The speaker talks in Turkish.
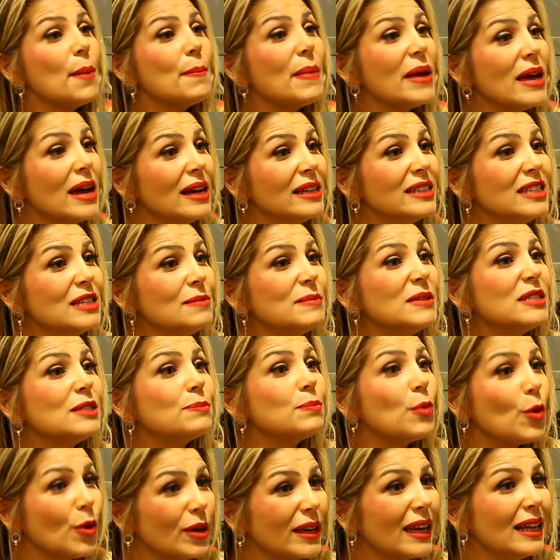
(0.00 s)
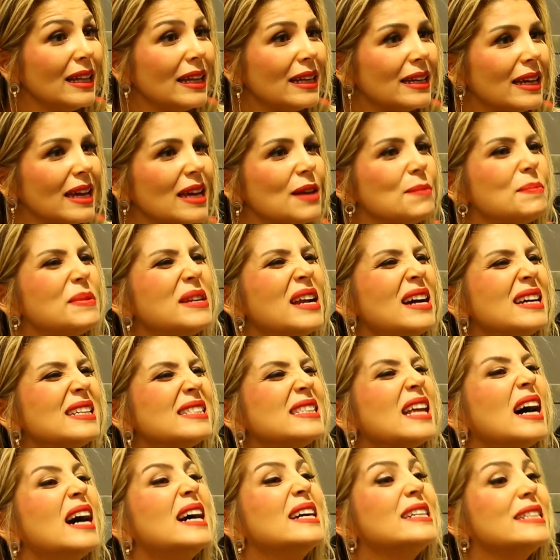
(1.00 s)
Beğendiğimiz bölgelere
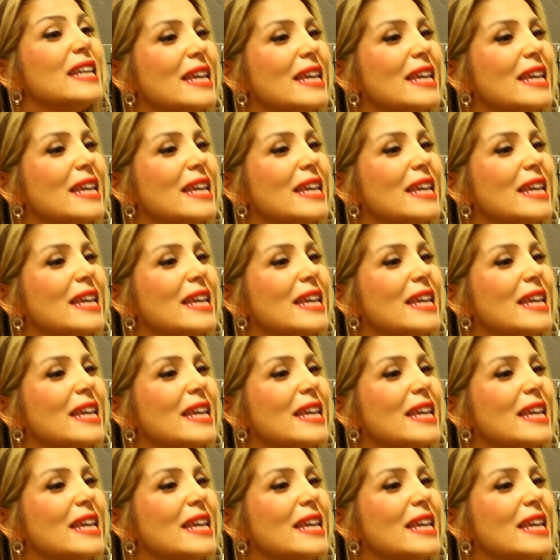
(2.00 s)
biraz daha